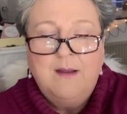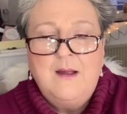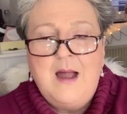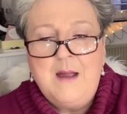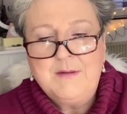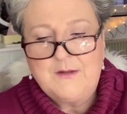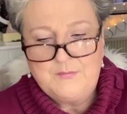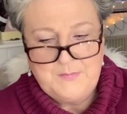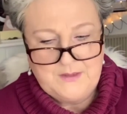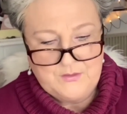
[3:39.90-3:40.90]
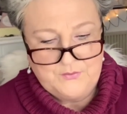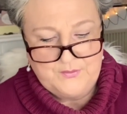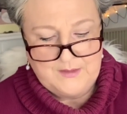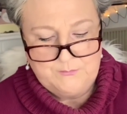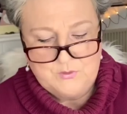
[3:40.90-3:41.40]
Habe das
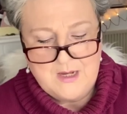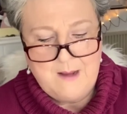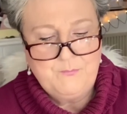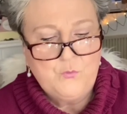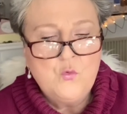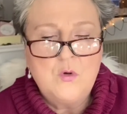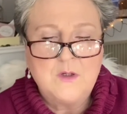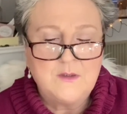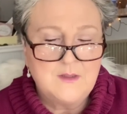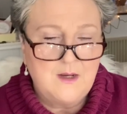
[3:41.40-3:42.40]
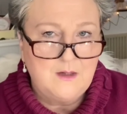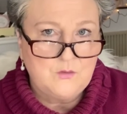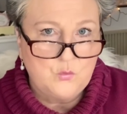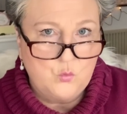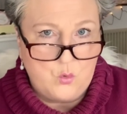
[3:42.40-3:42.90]
mitgefilmt und habe nur
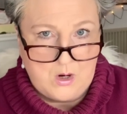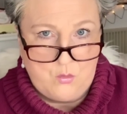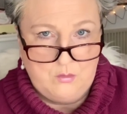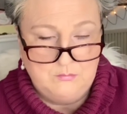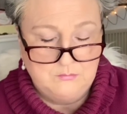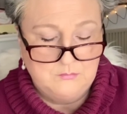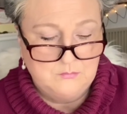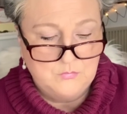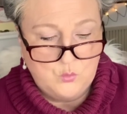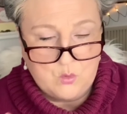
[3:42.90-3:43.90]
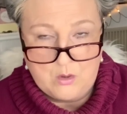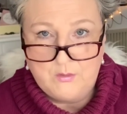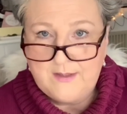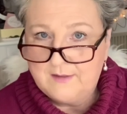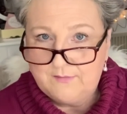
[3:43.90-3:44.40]
gedacht, wow, wow.
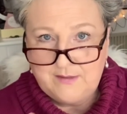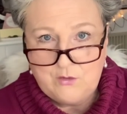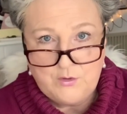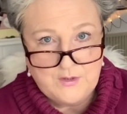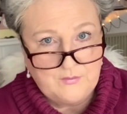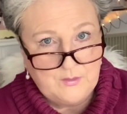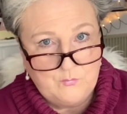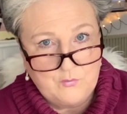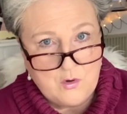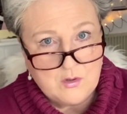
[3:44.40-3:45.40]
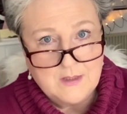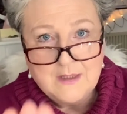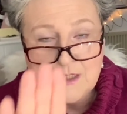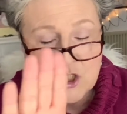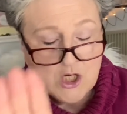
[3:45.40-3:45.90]
Ich erzähle euch das im Vlog.
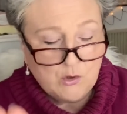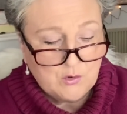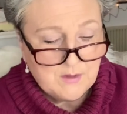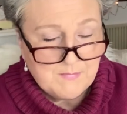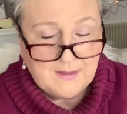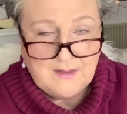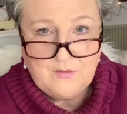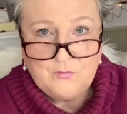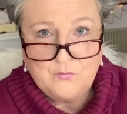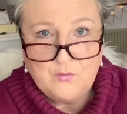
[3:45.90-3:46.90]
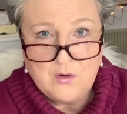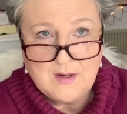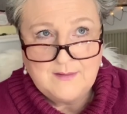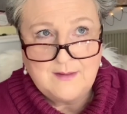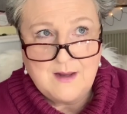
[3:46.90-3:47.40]
Schaut euch meinen nächsten Vlog
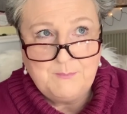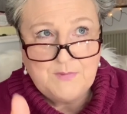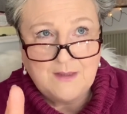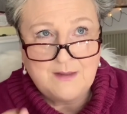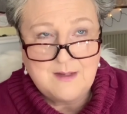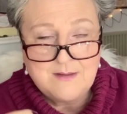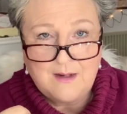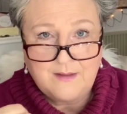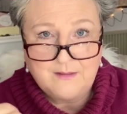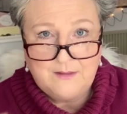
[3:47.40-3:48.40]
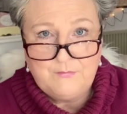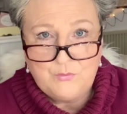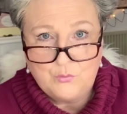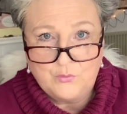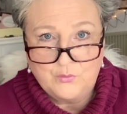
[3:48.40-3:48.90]
an, dann habt ihr gleich ein
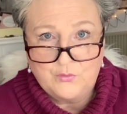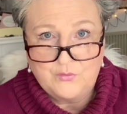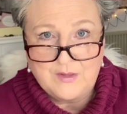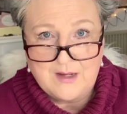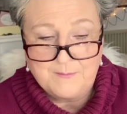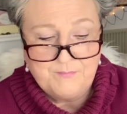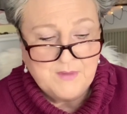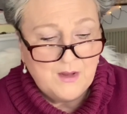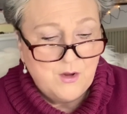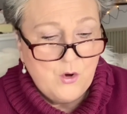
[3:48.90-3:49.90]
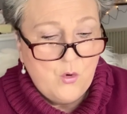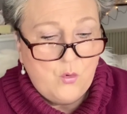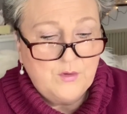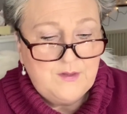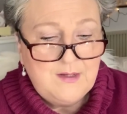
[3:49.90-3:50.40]
Review sozusagen.
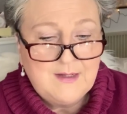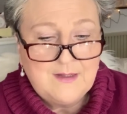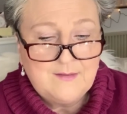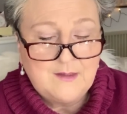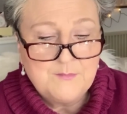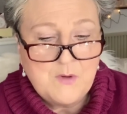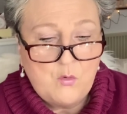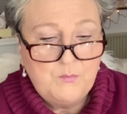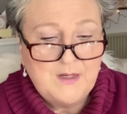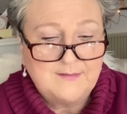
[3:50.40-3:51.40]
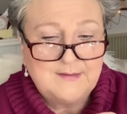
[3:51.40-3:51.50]
Und hier geht es erstmal um das